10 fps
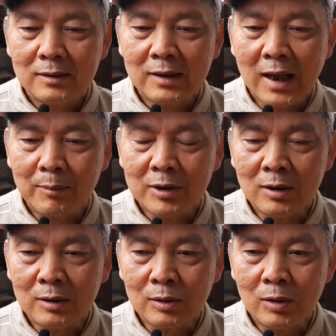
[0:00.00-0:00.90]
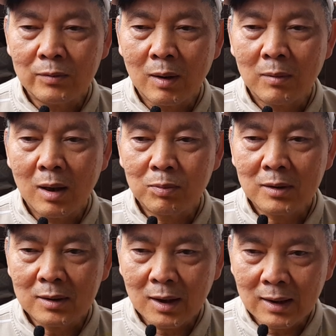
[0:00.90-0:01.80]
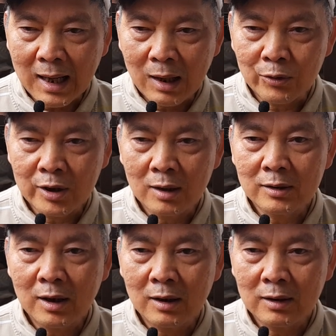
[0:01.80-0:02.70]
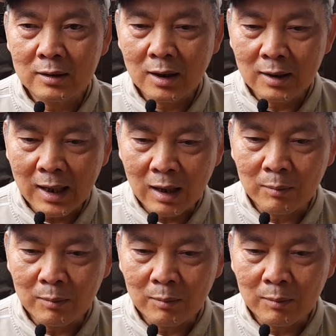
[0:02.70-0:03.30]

xem trường tôi phòng ốc như thế nào, sân chơi như thế nào,